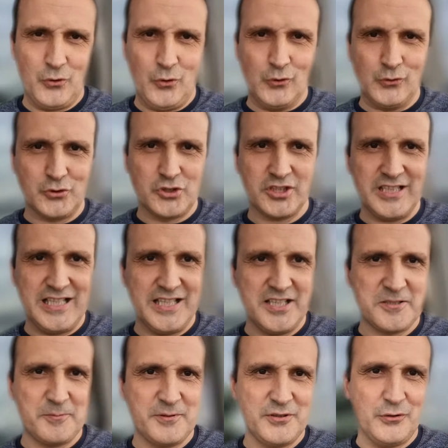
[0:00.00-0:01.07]
oldukça da ilginç
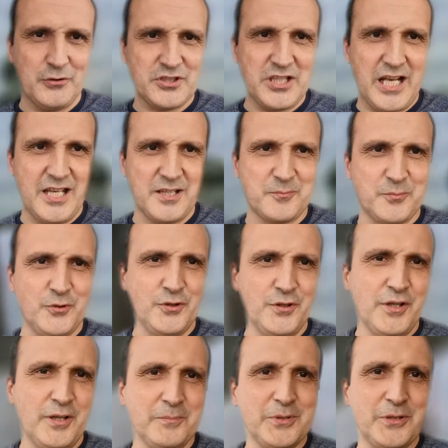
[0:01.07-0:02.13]
bir özellik bu
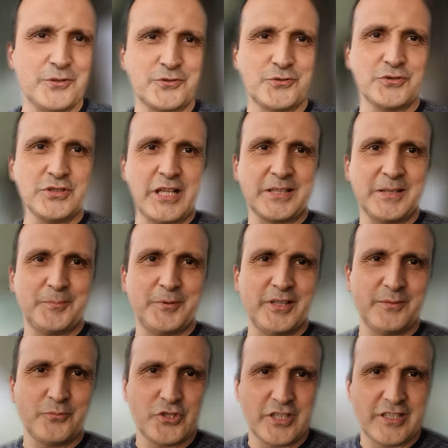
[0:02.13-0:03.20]
biliyorsunuz arka
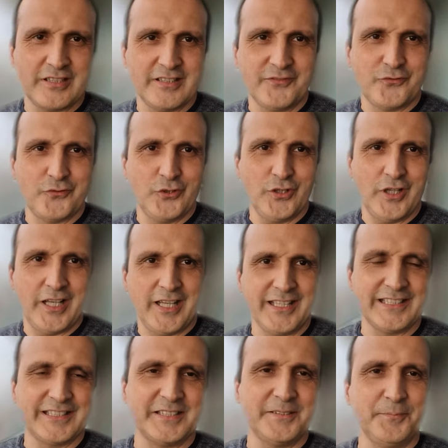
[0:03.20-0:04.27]
planı bu şekilde flu hale
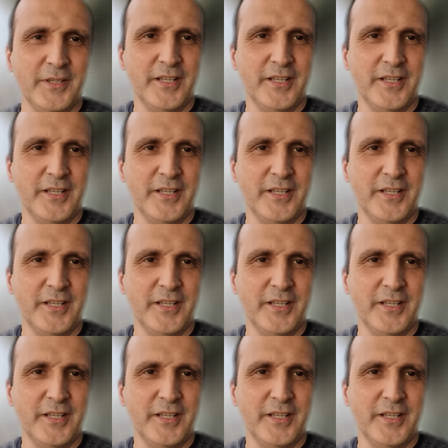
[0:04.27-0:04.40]
getirip